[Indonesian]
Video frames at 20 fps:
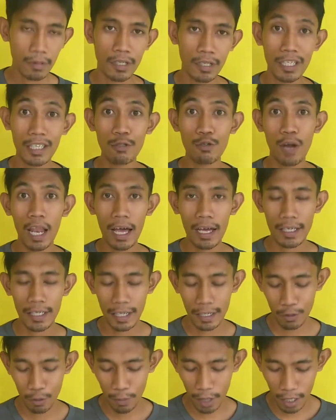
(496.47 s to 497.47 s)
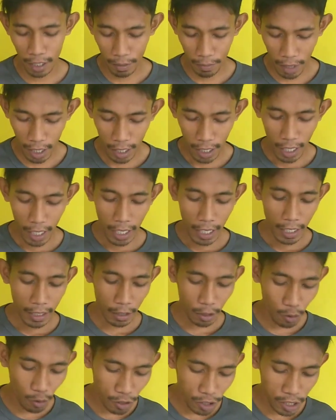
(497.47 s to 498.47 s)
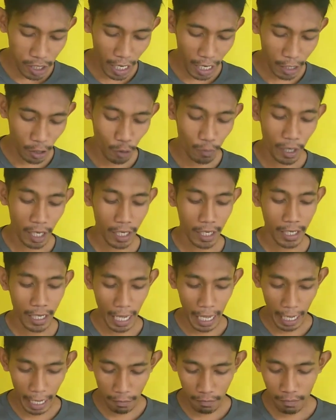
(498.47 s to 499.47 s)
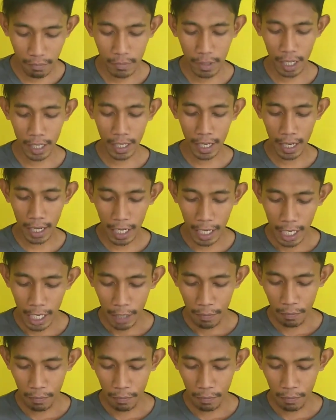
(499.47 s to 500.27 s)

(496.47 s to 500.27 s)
Jadi itulah yang nomor lima Terus yang nomor enam adalah